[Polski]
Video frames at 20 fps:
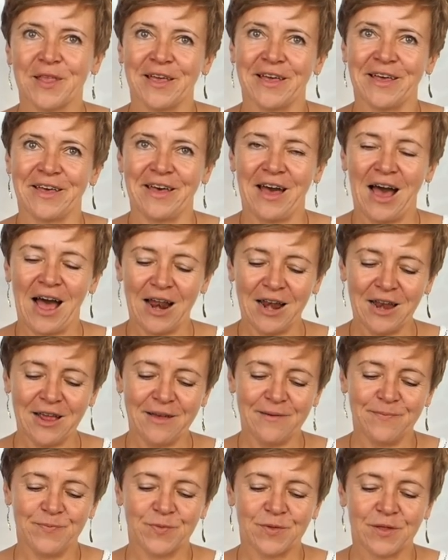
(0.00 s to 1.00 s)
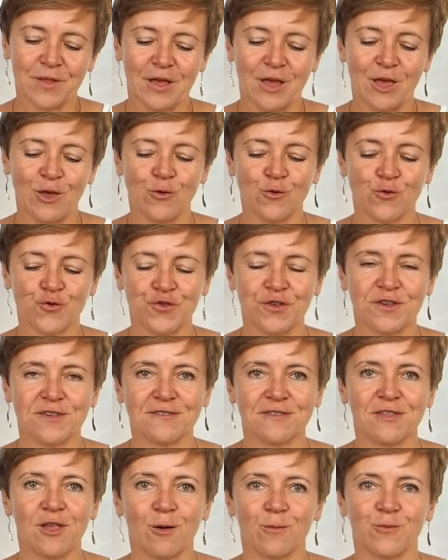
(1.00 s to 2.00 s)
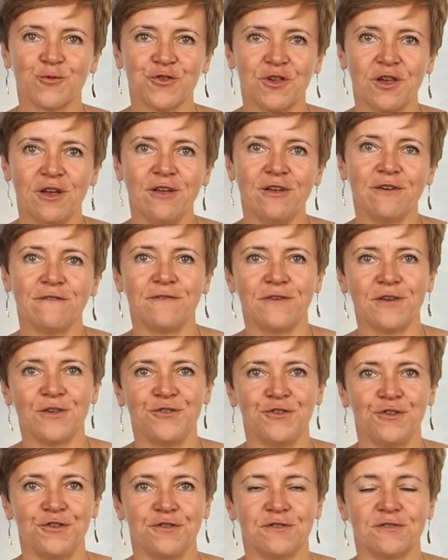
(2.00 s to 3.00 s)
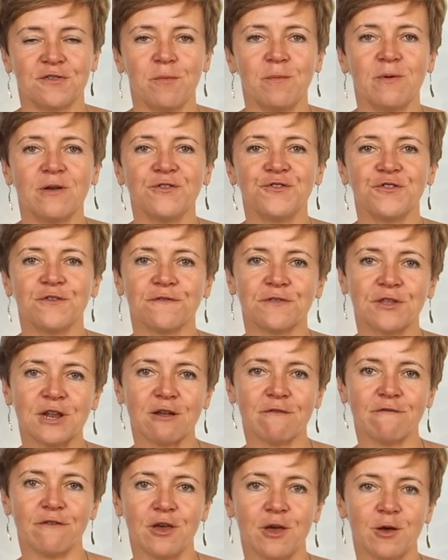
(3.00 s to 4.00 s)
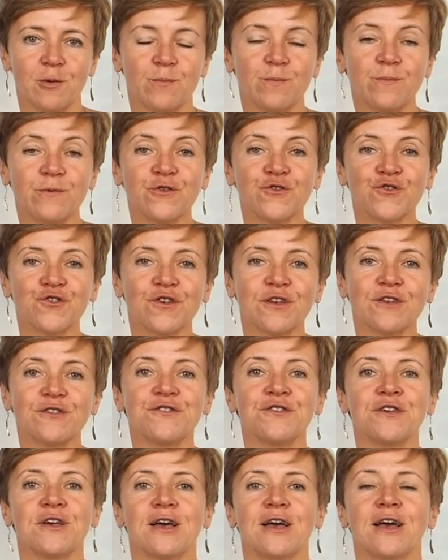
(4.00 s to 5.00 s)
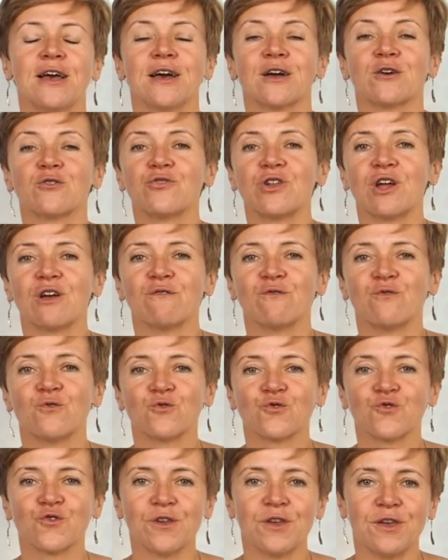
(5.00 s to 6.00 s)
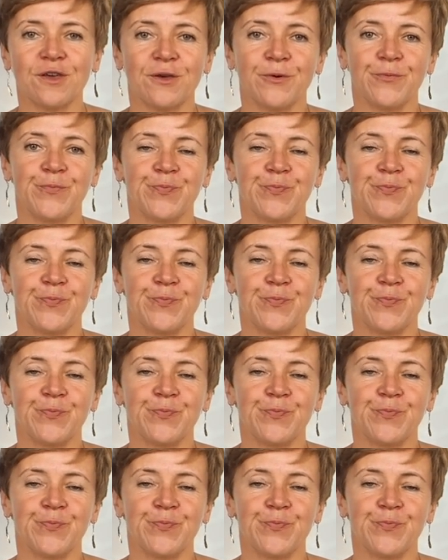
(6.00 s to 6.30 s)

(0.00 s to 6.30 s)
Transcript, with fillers: e, ale już jest dobrze wiedzieć, co będzie w trawie piszczeć, które włóczki